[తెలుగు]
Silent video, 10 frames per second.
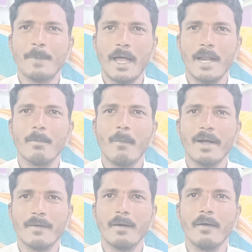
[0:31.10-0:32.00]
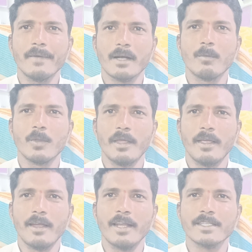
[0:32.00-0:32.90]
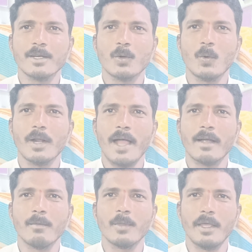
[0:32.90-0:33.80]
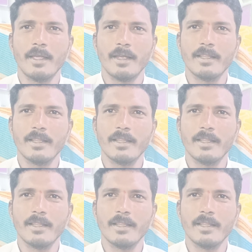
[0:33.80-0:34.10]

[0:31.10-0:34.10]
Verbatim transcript: ప్రారంభం అవ్వకముంది ఎలక్షన్ కోడ్ రాకముందే